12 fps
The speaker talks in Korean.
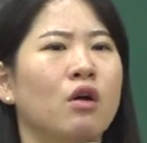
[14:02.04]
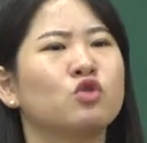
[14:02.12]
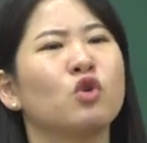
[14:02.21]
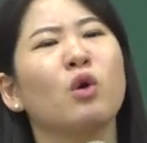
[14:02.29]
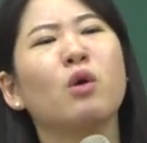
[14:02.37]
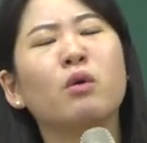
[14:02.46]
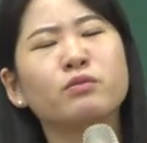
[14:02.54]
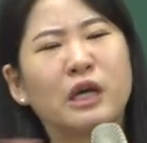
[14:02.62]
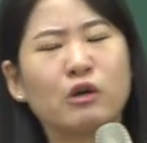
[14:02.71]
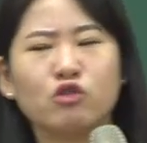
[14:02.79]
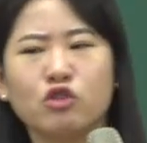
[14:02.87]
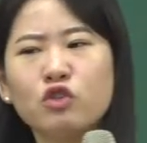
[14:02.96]
좀
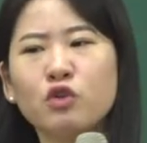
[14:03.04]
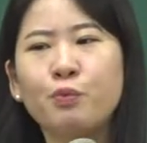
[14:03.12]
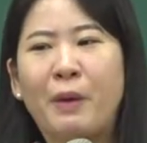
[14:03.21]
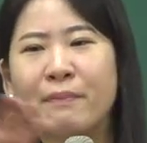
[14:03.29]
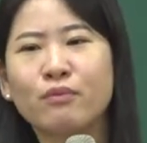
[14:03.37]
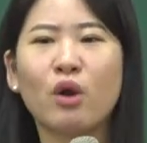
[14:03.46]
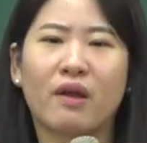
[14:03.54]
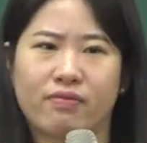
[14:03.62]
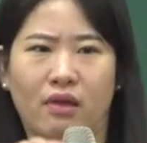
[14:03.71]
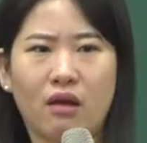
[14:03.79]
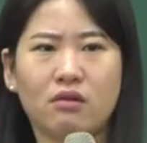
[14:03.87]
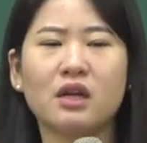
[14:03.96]
자꾸
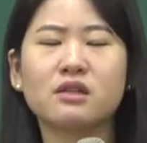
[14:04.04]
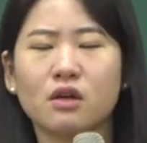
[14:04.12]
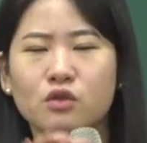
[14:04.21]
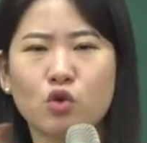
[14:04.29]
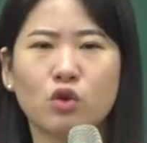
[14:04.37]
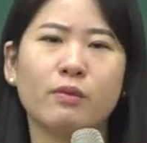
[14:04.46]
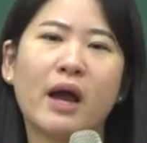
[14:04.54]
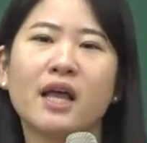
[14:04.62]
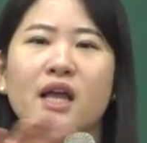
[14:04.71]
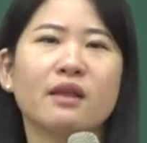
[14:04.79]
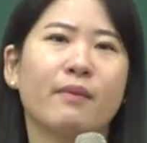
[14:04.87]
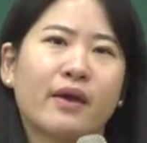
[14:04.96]
맴돌았다 그래서 조금
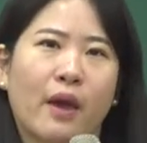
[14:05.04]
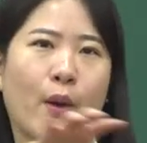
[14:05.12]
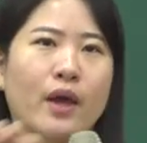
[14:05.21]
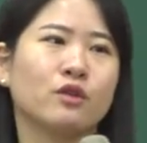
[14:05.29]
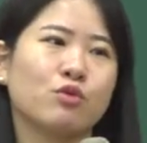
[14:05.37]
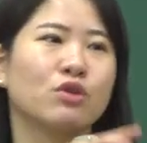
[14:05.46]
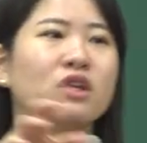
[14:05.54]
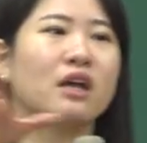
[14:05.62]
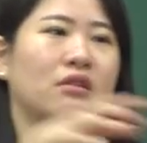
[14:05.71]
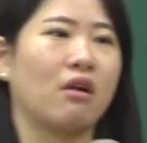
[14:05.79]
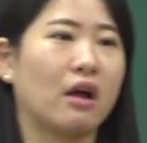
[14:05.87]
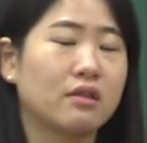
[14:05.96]
하나님의 계획에 좀 늦게
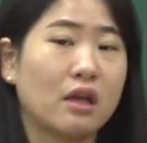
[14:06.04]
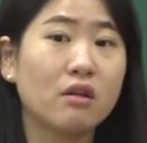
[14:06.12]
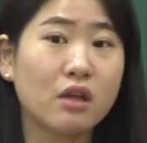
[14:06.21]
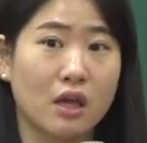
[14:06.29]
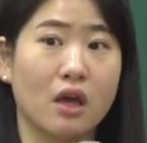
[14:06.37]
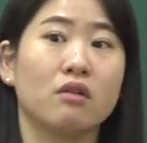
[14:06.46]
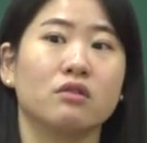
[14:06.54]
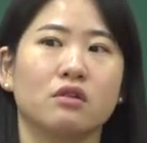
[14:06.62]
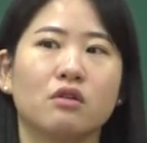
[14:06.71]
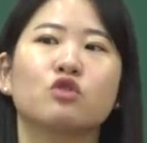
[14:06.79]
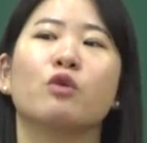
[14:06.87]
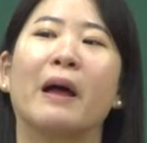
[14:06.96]
들어갔다 이렇게
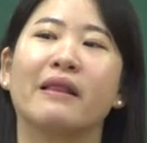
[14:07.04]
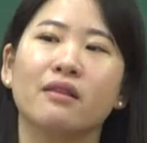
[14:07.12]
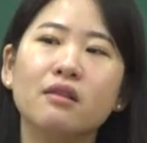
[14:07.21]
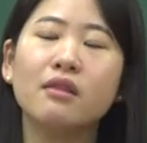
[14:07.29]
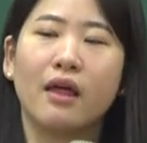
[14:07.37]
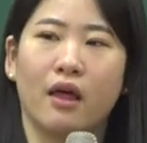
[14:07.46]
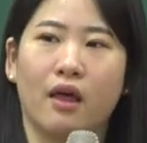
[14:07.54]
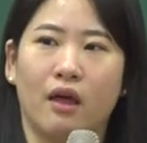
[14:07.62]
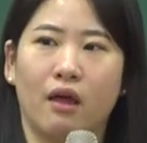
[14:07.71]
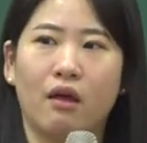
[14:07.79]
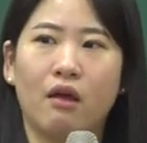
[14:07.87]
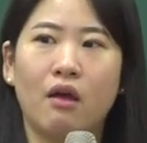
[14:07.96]
얘기하거든요 그것도
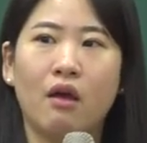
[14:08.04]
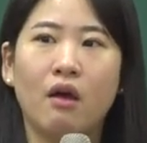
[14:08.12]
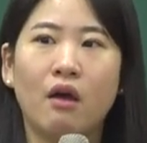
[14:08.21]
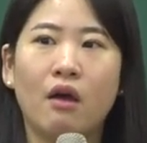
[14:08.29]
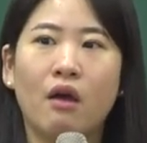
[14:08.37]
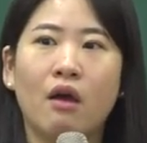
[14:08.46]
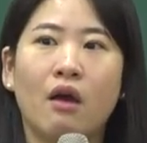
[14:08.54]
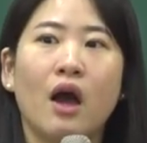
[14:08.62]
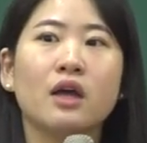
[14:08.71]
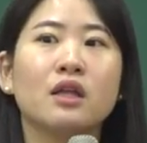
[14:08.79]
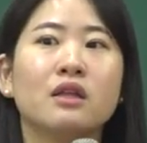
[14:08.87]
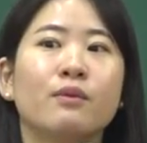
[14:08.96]
맞는데
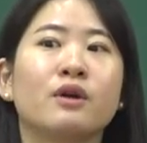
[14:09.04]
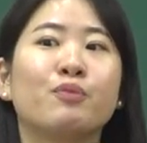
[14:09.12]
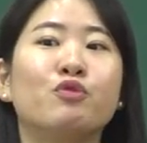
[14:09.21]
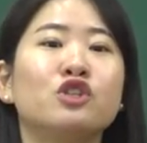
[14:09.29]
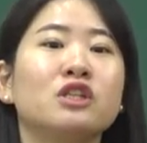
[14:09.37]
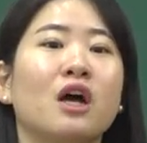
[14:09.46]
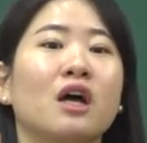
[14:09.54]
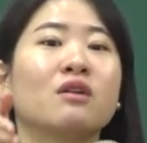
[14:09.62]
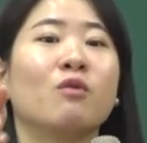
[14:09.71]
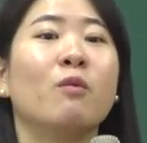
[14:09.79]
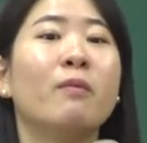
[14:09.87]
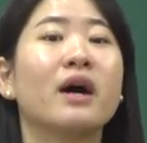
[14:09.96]
하나님이 그 불신앙하는
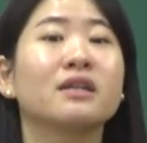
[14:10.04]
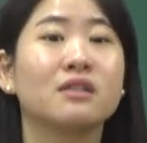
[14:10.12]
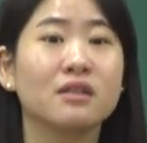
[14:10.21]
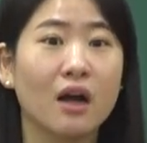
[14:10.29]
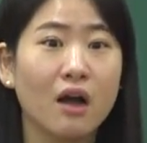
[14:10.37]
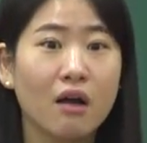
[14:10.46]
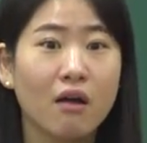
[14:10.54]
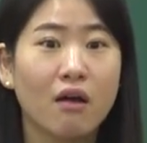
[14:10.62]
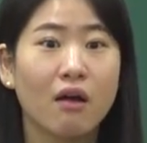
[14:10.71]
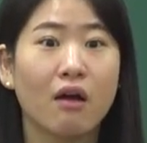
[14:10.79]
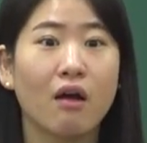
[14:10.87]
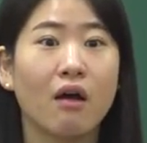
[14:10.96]
거 못 막았을까?
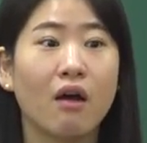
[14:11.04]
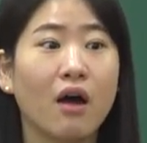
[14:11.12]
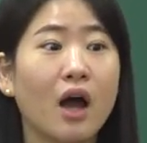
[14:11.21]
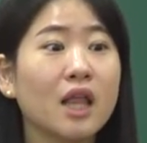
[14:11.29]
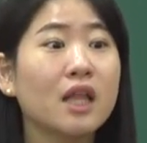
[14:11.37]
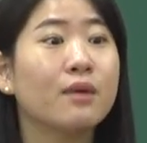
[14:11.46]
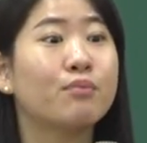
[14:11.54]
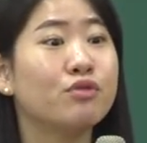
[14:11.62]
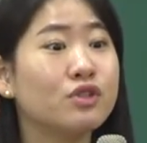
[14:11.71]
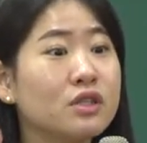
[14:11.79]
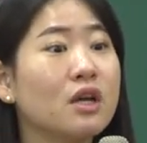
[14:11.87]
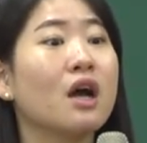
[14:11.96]
하나님
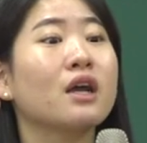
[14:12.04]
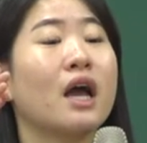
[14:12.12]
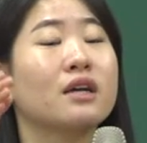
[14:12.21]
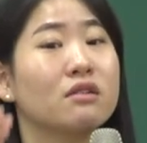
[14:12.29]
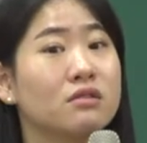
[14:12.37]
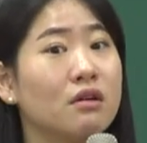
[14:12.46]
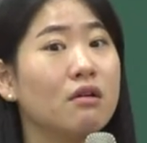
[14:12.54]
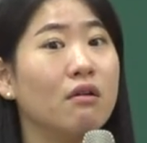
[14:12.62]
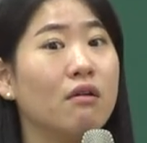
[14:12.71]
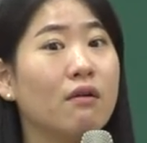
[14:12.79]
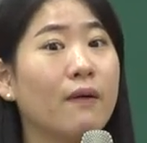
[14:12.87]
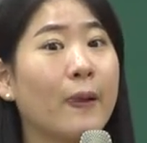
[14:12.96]
불신앙하게
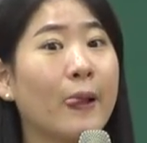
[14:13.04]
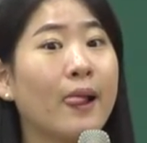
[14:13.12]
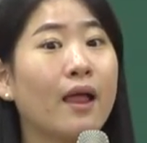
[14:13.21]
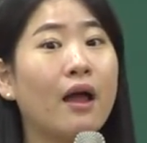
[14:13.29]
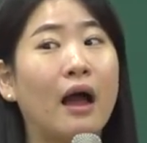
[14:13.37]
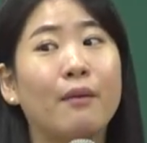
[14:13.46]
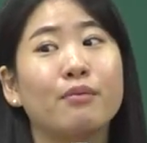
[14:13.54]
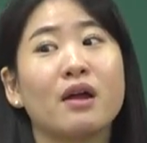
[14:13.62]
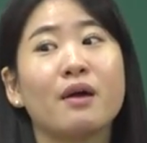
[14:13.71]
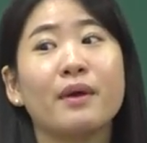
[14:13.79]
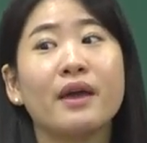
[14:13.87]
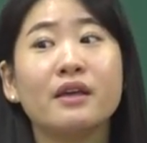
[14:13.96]
하셔서
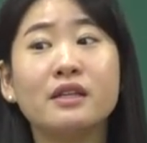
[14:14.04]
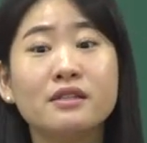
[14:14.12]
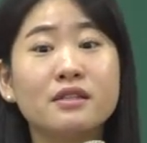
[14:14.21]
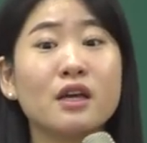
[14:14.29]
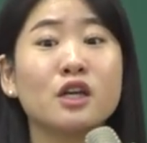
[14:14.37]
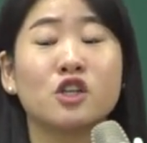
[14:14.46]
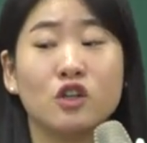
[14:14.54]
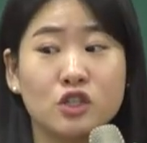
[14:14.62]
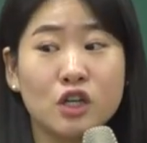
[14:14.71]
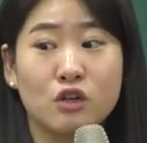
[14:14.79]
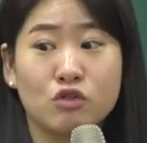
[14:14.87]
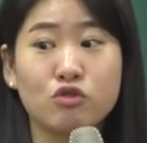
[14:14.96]
아브라함의 인생의
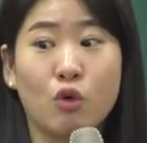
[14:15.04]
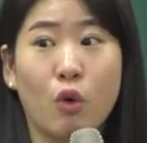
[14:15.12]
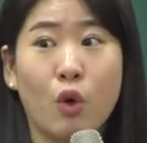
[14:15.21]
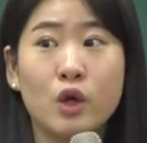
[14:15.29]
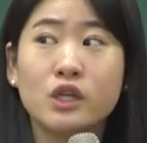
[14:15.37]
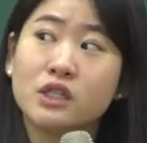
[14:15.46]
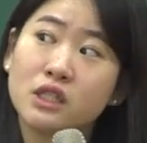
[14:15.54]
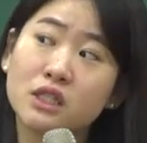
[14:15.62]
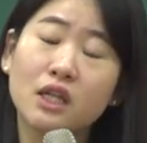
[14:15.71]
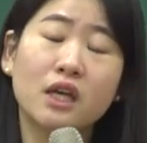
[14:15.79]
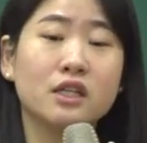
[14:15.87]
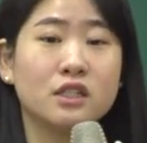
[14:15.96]
전체를 두고 이
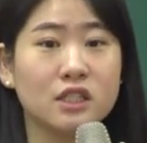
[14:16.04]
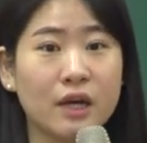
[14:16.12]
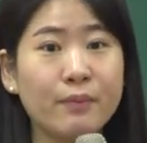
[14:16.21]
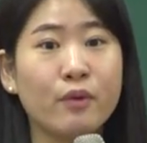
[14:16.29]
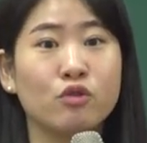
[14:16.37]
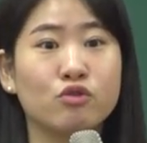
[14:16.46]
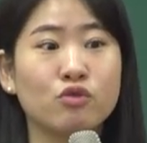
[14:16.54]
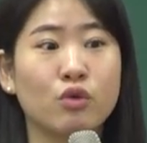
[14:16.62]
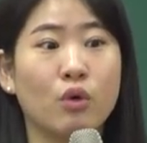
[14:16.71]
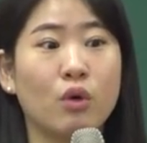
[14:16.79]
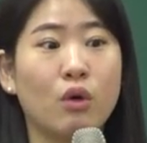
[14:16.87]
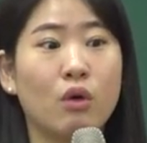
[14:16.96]
시대의 시간표를 두고